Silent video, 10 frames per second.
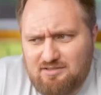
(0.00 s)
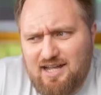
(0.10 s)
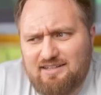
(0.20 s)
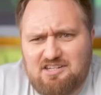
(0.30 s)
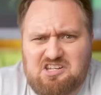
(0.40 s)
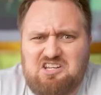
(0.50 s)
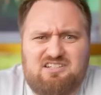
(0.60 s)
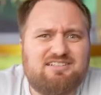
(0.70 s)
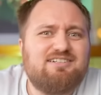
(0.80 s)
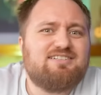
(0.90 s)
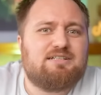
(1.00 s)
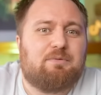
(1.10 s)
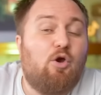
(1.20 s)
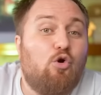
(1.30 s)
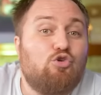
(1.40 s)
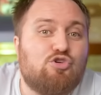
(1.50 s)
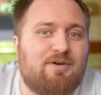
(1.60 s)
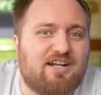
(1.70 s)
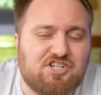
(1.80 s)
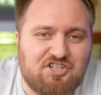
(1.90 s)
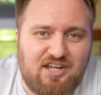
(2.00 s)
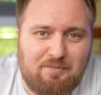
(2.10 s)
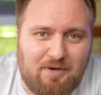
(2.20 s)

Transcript: Sadece hızlı bir ölçüm aracından